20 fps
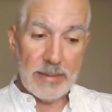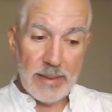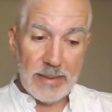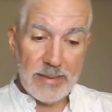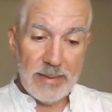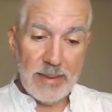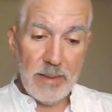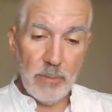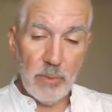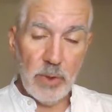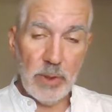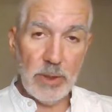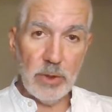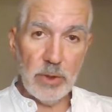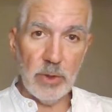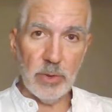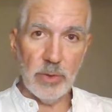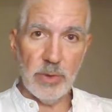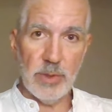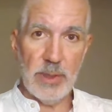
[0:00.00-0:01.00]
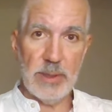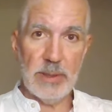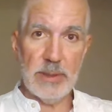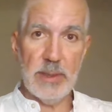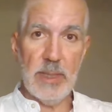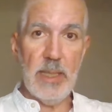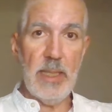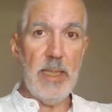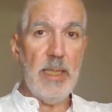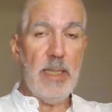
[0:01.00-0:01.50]
Decíamos entonces,
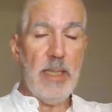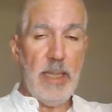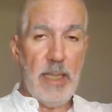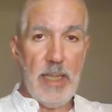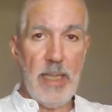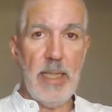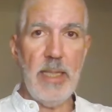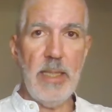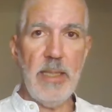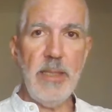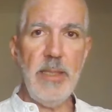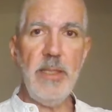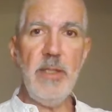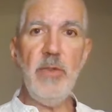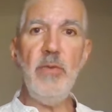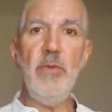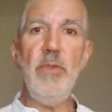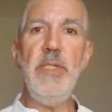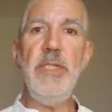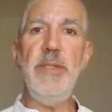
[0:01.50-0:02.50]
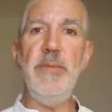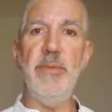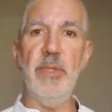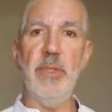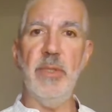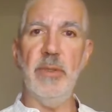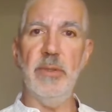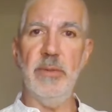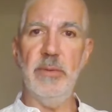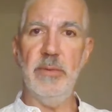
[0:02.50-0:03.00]
elige un
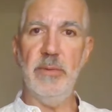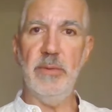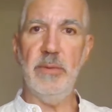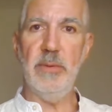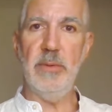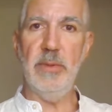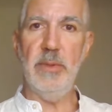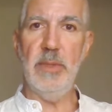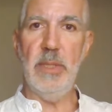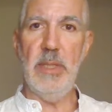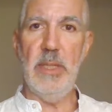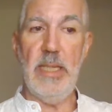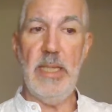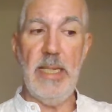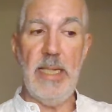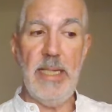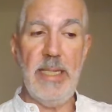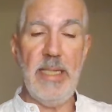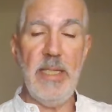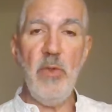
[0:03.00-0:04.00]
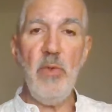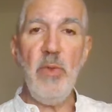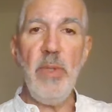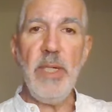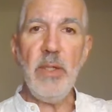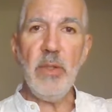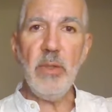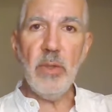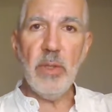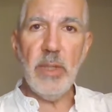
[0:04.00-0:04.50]
libro y
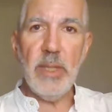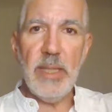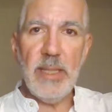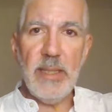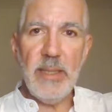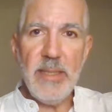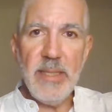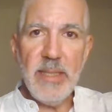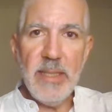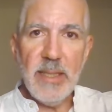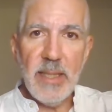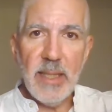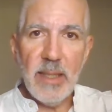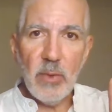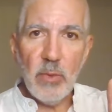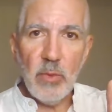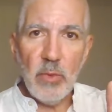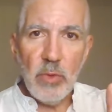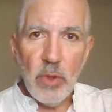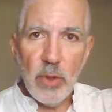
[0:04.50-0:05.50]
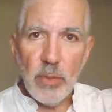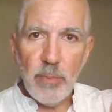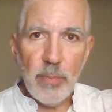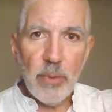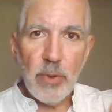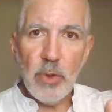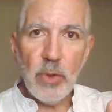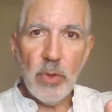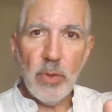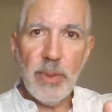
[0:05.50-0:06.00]
luego elige unos
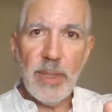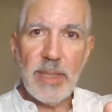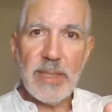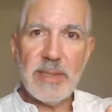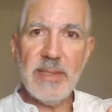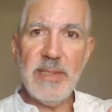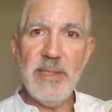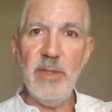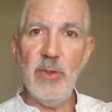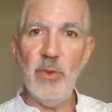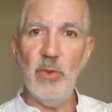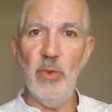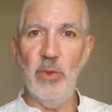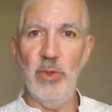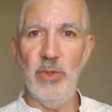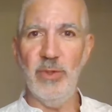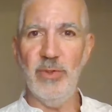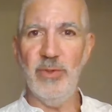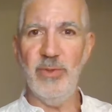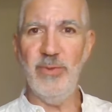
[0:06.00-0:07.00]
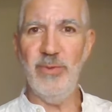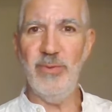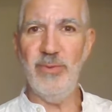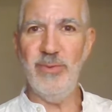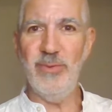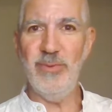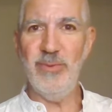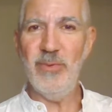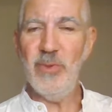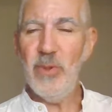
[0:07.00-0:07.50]
pocos versículos,
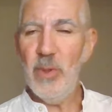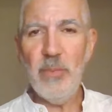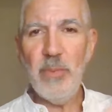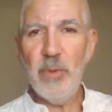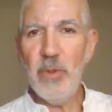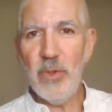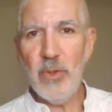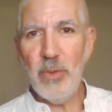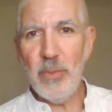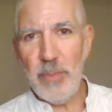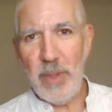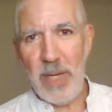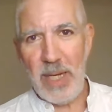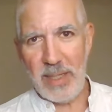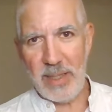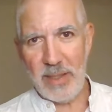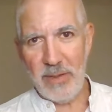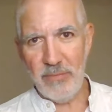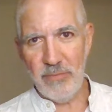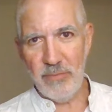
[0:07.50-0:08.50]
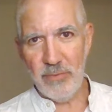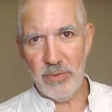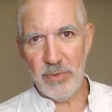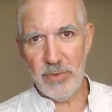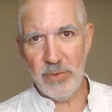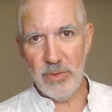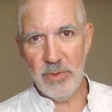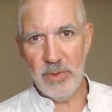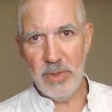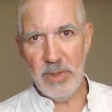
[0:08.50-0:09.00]
unos pocos párrafos,